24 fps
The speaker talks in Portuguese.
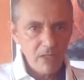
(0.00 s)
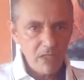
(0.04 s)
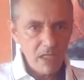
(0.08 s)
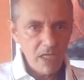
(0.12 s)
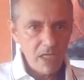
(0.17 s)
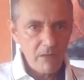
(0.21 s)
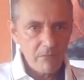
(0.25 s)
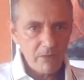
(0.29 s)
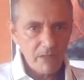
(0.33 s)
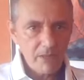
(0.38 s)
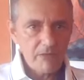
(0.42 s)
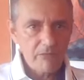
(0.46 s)

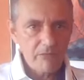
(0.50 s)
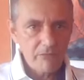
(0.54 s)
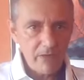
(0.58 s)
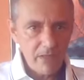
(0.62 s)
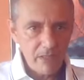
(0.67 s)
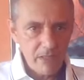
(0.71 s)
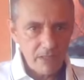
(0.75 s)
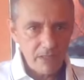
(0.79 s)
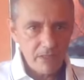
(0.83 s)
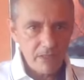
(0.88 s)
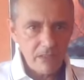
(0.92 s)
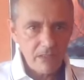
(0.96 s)
Época de
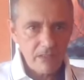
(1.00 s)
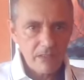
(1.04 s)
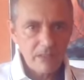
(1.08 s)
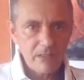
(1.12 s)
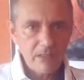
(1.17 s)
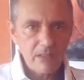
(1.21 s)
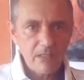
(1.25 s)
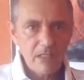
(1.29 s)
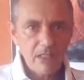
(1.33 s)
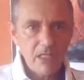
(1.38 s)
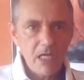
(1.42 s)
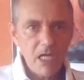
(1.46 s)
festas,
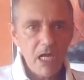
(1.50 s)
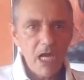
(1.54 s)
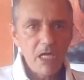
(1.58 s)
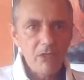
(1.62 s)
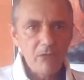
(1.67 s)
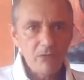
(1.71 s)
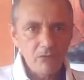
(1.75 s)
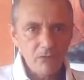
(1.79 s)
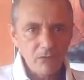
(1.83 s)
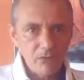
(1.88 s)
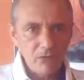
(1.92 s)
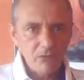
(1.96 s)

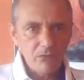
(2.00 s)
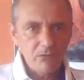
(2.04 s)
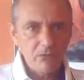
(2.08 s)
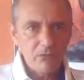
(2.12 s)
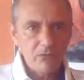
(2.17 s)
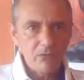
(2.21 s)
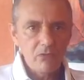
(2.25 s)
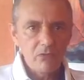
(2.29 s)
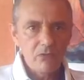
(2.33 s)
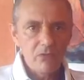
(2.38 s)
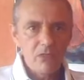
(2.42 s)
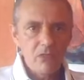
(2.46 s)
ano
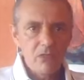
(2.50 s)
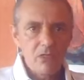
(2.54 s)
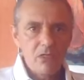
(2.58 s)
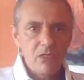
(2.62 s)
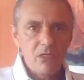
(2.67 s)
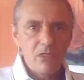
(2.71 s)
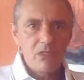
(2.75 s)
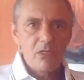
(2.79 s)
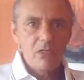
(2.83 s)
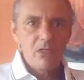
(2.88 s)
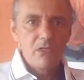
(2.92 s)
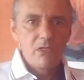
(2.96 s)
novo.
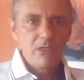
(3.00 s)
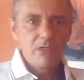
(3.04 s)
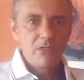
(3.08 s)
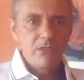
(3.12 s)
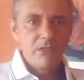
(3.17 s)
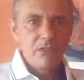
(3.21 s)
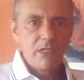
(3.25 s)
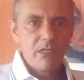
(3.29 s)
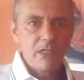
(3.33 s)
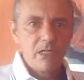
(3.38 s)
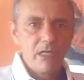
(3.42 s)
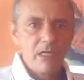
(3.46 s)

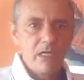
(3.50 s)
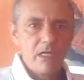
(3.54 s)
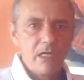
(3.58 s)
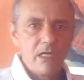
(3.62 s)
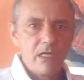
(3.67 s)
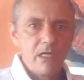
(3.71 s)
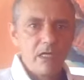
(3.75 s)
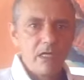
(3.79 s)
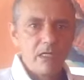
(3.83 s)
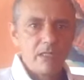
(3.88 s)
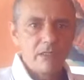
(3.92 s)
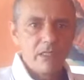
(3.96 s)

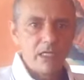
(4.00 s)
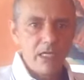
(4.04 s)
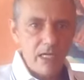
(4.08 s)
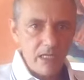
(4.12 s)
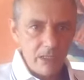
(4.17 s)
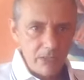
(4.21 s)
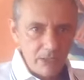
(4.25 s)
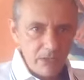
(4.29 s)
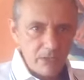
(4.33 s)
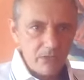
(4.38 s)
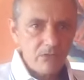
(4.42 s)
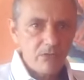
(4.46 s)
Será
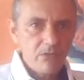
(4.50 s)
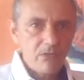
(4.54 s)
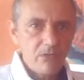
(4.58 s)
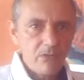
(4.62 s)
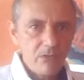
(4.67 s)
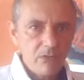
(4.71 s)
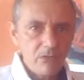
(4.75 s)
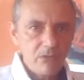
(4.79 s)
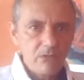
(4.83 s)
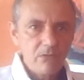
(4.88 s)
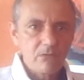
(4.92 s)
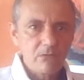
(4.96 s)

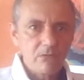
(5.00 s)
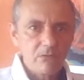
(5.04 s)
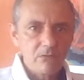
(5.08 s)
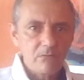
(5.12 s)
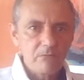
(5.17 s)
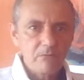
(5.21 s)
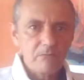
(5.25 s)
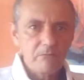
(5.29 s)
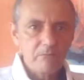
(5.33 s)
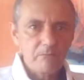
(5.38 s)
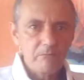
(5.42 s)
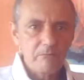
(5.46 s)
trágico
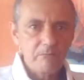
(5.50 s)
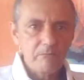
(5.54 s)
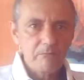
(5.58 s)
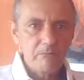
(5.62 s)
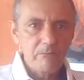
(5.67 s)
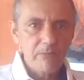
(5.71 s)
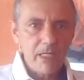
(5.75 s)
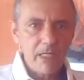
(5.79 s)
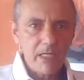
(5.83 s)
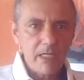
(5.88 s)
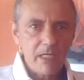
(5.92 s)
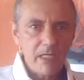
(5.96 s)

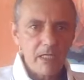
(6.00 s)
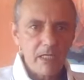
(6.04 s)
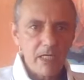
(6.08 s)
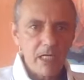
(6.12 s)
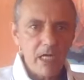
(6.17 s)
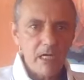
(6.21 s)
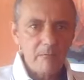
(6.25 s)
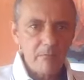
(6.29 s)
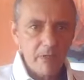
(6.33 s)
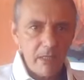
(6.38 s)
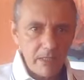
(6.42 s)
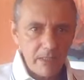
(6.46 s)
para
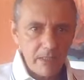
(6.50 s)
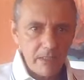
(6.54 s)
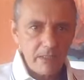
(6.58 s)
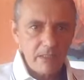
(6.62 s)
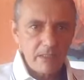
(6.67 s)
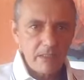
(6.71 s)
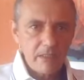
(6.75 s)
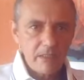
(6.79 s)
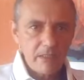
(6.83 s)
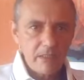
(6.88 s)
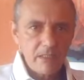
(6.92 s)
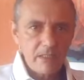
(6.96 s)
a
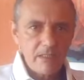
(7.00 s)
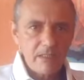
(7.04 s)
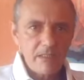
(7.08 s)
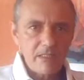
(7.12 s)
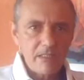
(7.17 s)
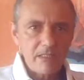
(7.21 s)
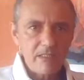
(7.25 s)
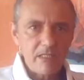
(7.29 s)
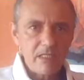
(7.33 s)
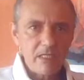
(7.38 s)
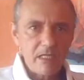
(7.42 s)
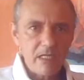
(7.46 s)
Bahia,
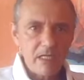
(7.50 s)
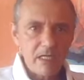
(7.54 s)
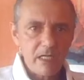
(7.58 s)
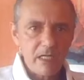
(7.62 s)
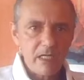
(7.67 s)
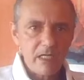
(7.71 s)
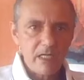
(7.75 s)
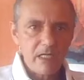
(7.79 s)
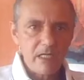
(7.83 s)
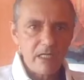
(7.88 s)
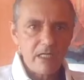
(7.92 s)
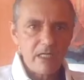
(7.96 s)

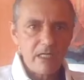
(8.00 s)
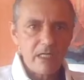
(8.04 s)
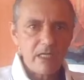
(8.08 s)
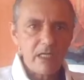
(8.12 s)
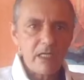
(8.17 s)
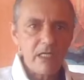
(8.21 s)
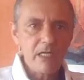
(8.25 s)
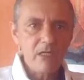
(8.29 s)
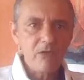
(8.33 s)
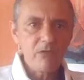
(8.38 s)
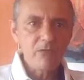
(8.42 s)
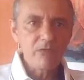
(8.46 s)
Ceará,
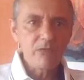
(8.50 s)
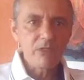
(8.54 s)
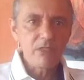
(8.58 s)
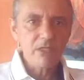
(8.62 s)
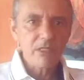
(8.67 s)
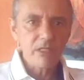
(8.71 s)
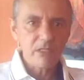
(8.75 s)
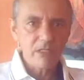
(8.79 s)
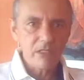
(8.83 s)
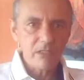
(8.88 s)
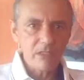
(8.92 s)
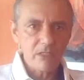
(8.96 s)
Rio de
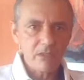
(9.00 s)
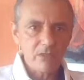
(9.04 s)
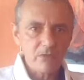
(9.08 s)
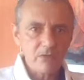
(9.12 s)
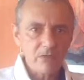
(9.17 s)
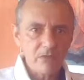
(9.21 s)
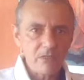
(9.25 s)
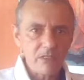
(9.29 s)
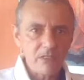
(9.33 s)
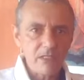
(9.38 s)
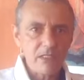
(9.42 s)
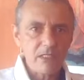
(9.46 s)
Janeiro,
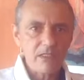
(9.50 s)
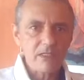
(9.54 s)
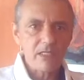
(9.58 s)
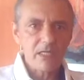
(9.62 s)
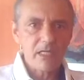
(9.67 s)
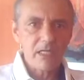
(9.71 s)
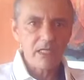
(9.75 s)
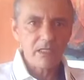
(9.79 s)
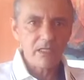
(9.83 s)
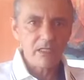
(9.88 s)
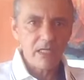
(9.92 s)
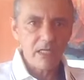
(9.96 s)
Santa
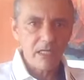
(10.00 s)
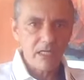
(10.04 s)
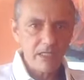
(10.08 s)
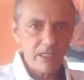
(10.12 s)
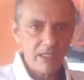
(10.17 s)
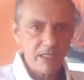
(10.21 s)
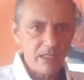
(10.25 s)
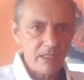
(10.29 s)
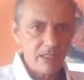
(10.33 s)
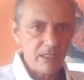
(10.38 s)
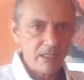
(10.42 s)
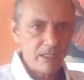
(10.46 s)

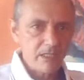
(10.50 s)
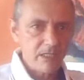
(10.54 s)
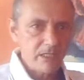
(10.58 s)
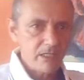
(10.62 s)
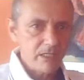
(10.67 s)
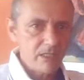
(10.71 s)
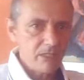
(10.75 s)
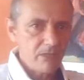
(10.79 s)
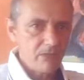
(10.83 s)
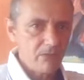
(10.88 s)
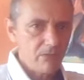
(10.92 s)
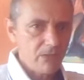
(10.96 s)
Catarina,
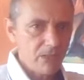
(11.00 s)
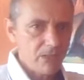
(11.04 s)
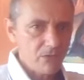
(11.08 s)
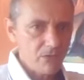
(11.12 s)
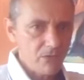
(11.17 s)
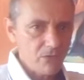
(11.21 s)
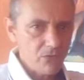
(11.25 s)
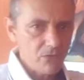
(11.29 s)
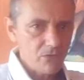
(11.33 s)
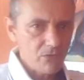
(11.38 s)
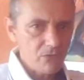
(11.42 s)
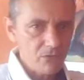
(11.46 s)
Rio Grande do
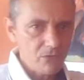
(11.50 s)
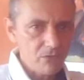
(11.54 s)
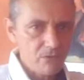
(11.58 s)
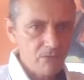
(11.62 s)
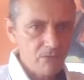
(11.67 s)
Sul.